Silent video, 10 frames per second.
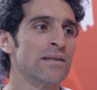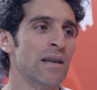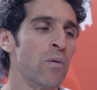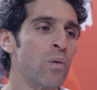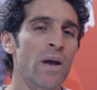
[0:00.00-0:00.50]

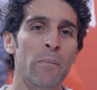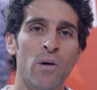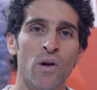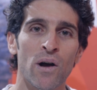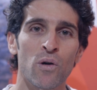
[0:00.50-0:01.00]
siamo qui a
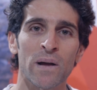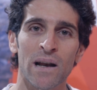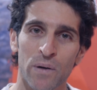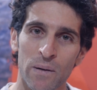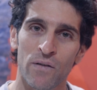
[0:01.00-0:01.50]
Monaco
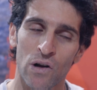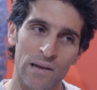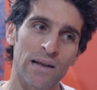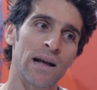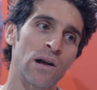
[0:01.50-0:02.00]
per la prima
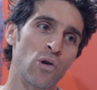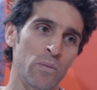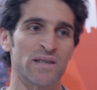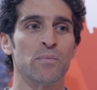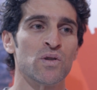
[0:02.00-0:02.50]
volta
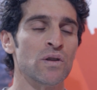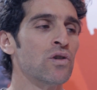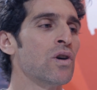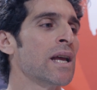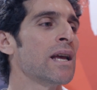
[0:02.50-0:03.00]
come
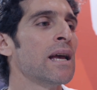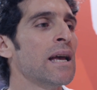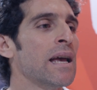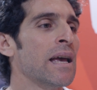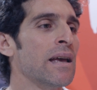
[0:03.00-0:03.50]
espositori
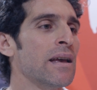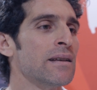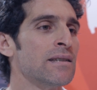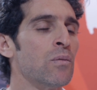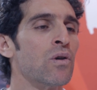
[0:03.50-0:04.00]

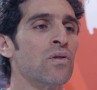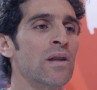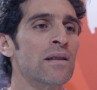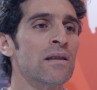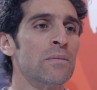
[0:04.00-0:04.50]
e siamo
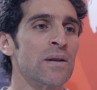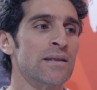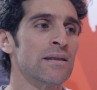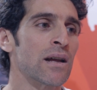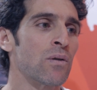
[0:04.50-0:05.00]
contenti di
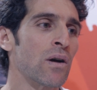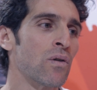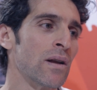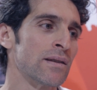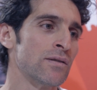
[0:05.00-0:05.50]
presentare una
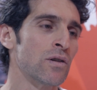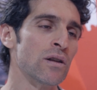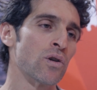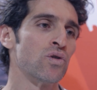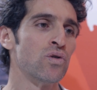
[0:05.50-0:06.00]

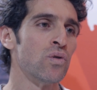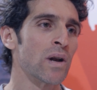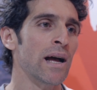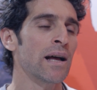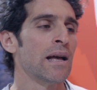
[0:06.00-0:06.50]
collezione di
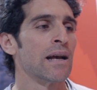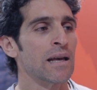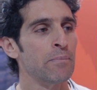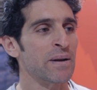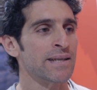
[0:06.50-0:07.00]
rottura
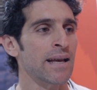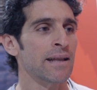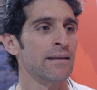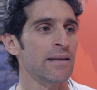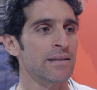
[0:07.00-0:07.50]
che
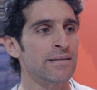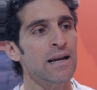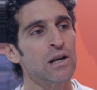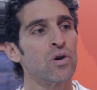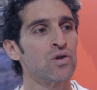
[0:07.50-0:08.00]
presenti sia il